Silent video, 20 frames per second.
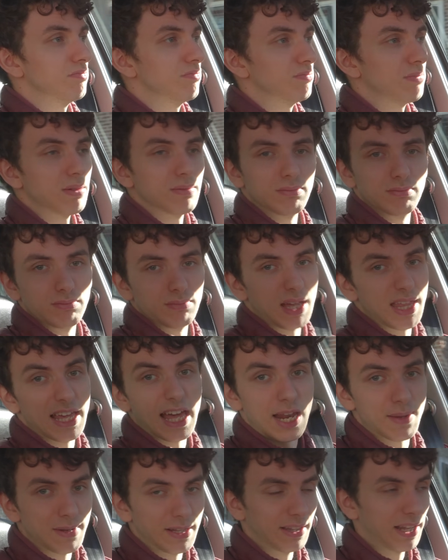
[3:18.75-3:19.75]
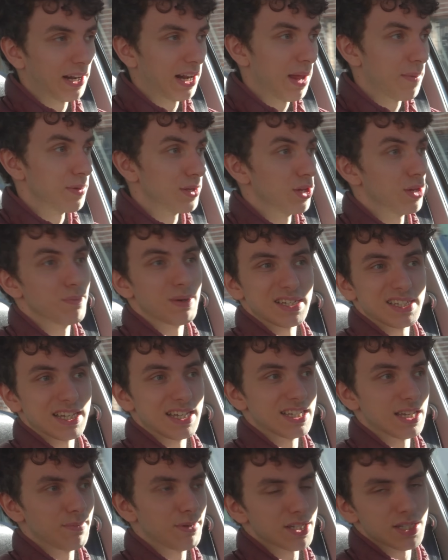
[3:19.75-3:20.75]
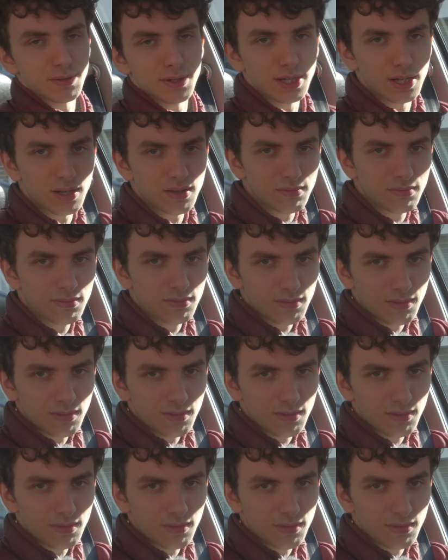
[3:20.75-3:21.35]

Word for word: medianamente rápido y pasa desapercibido,